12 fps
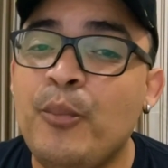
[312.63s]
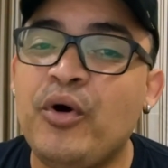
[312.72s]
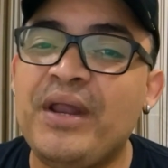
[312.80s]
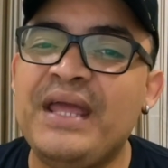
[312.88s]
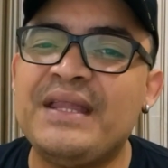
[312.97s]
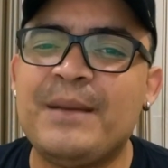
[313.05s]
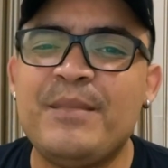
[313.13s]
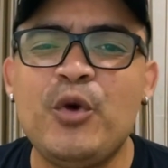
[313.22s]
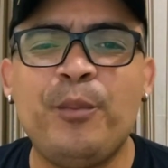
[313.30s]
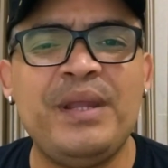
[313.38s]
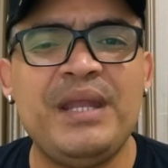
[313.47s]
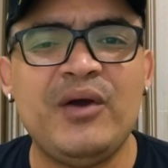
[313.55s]
Porém, na minha
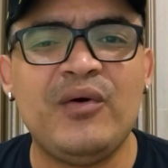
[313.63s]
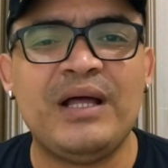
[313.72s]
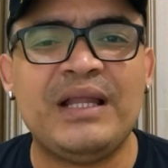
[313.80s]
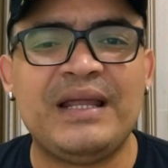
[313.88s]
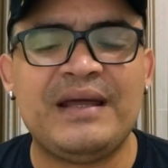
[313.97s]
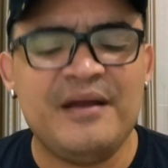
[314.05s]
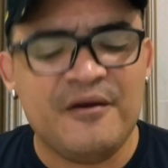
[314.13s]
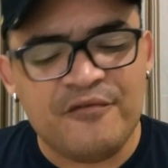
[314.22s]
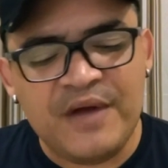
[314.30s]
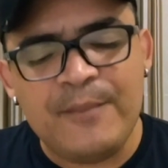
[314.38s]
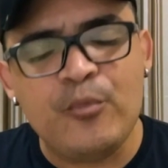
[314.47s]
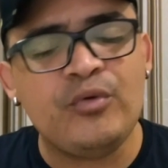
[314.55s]
opinião, galera,
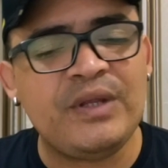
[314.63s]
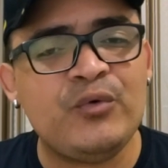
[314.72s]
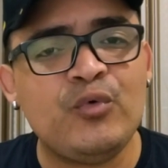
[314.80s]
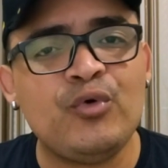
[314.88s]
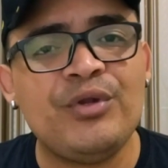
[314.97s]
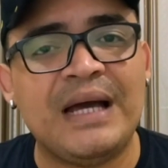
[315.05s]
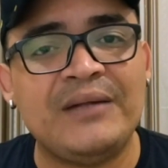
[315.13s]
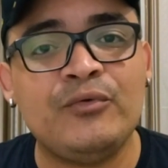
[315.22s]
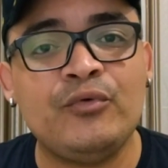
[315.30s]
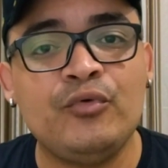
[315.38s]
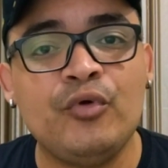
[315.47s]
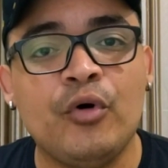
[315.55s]
vai muito é do cuidado
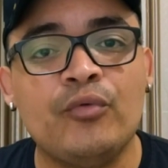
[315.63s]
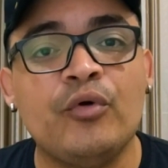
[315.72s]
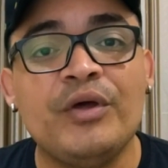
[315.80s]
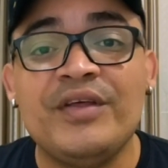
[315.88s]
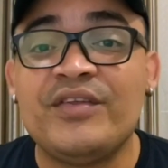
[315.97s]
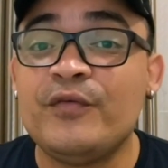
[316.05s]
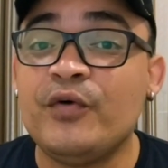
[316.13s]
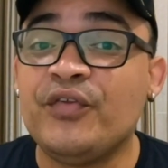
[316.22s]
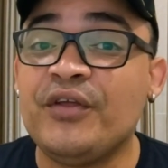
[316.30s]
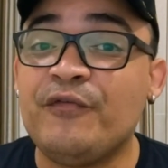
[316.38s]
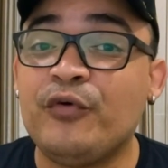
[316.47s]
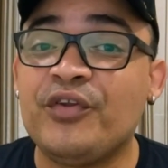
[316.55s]
do dono. Se
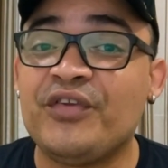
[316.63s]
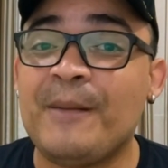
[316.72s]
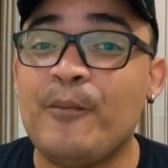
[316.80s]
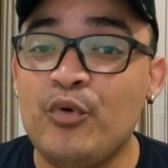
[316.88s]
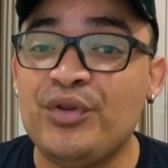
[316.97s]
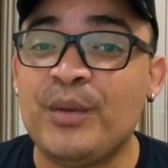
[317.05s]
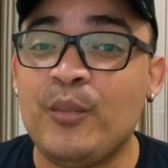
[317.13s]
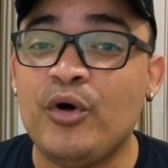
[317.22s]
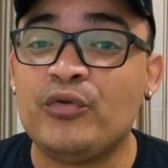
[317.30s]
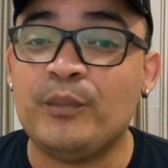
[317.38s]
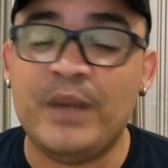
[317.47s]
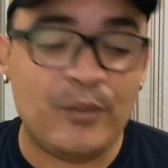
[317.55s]
você forçar muito a
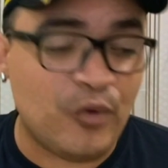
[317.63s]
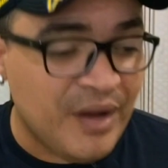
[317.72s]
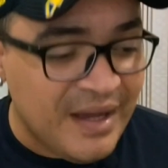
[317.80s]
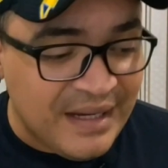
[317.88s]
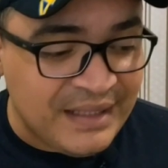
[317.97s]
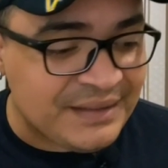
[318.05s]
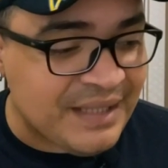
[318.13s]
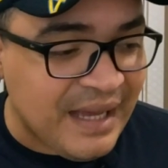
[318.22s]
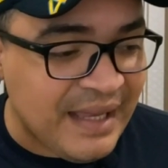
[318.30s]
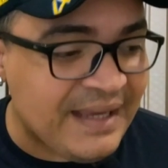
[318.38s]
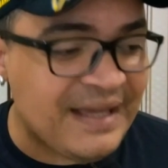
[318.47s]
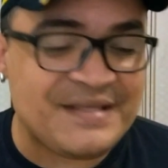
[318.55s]
moto mesmo, andar
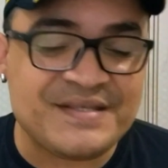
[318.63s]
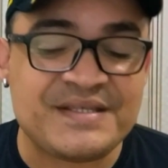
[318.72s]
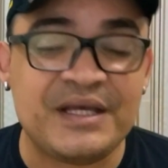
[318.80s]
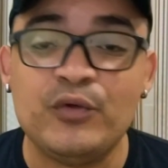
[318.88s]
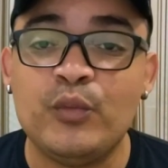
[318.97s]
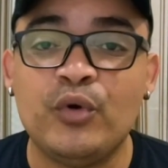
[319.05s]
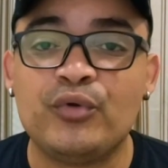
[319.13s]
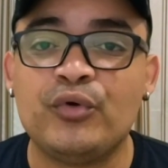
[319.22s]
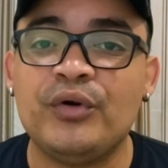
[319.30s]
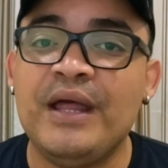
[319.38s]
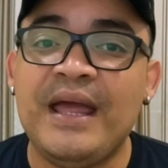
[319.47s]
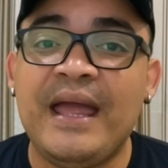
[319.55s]
arregaçando o
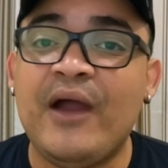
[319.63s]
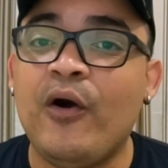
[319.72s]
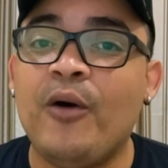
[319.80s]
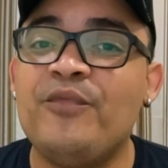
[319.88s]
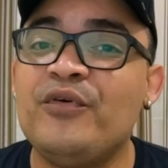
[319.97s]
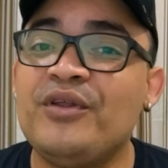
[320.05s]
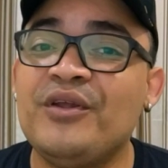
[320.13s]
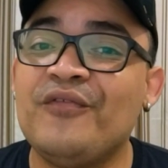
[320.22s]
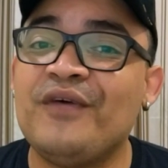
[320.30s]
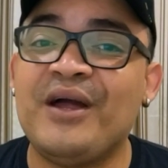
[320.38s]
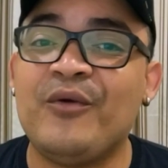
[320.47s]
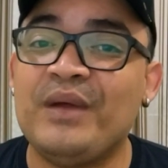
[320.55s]
motor, é óbvio que
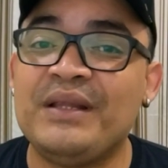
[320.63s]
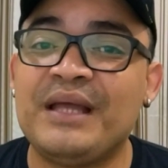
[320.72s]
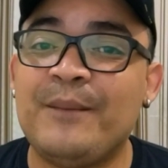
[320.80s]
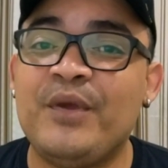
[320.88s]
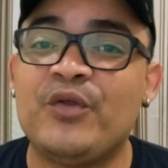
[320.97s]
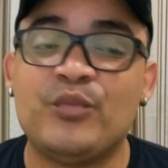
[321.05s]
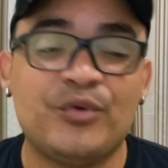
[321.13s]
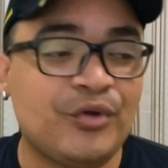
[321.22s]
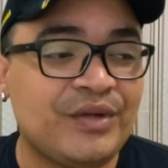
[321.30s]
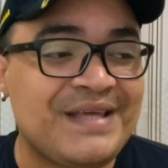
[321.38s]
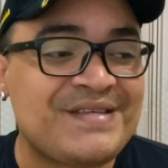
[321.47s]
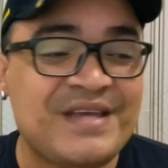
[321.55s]
não vai aguentar mesmo.
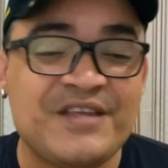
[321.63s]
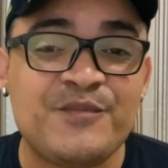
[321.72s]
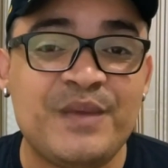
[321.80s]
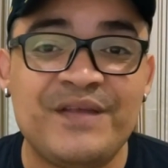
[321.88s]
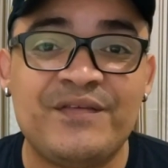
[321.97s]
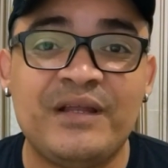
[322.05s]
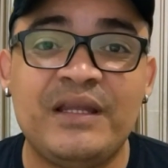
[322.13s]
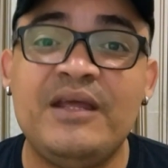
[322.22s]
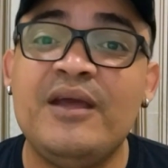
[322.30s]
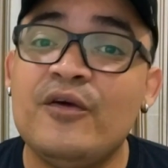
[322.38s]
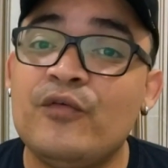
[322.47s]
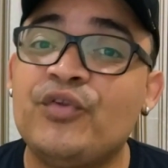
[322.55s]
Não dá seis meses
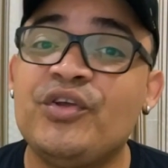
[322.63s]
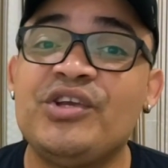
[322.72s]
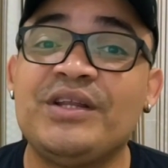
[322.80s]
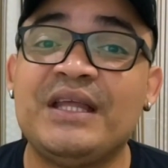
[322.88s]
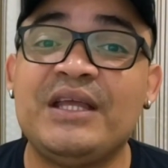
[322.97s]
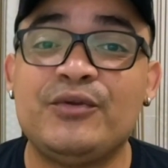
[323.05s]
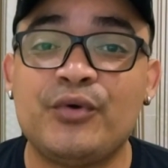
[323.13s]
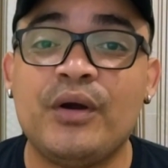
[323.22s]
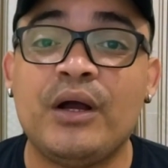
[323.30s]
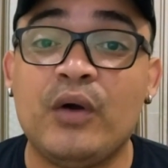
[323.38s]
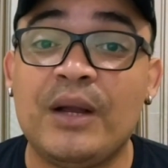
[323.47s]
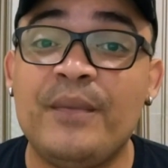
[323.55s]
ali, você já tem que
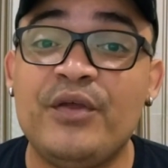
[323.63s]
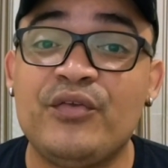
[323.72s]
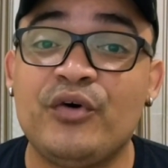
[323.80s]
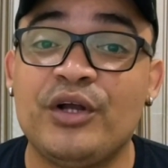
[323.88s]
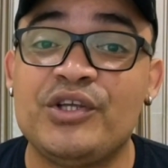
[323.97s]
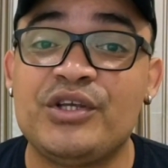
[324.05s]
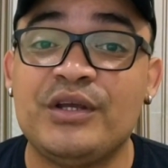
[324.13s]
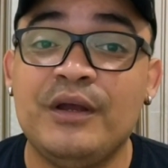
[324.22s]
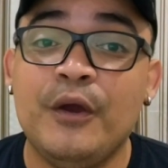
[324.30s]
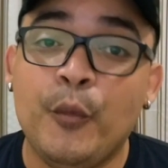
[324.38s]
trocar o cabeçote.